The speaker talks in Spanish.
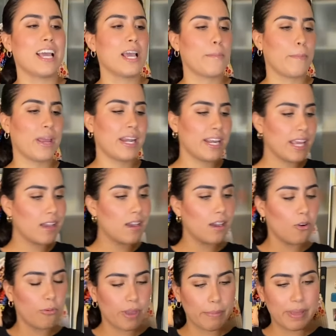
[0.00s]
Venía
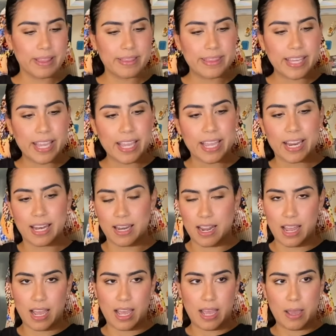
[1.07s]
obviamente
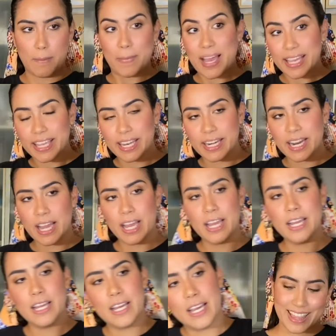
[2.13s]
la máquina,
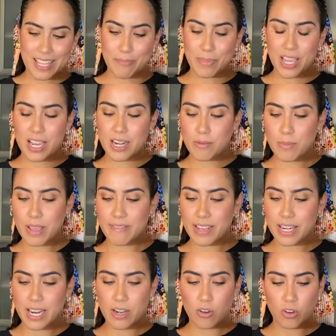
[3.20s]
también me
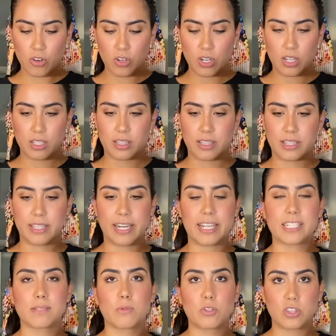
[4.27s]
vinieron
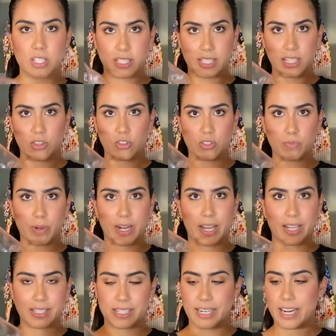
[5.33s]
tres botecitos para
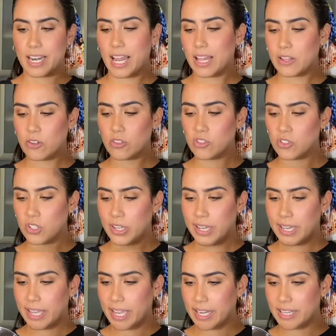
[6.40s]
hacer helados,
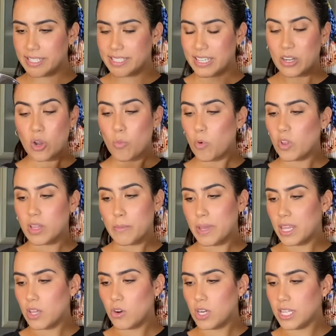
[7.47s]
que han de ser como de
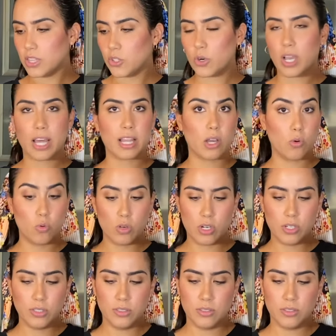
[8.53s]
medio litro cada uno.